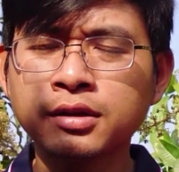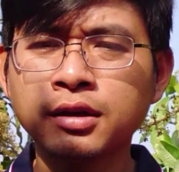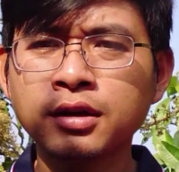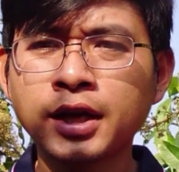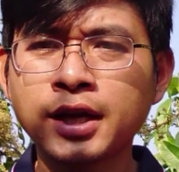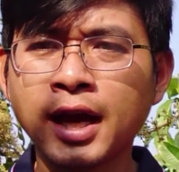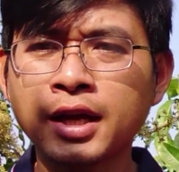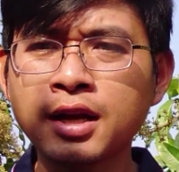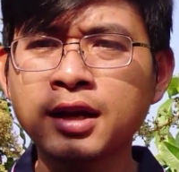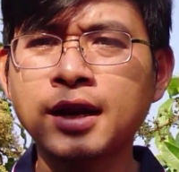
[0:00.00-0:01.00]
nó gây
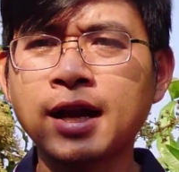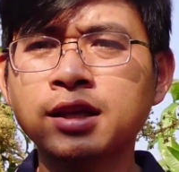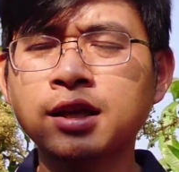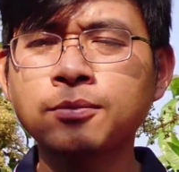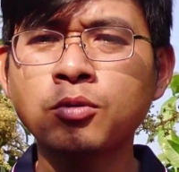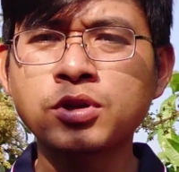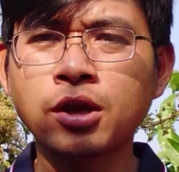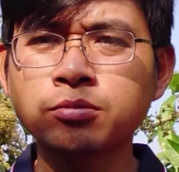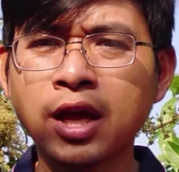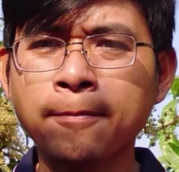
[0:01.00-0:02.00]
hại rất là nặng trên cái bông
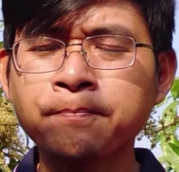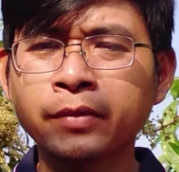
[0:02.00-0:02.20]
bonsai chúng ta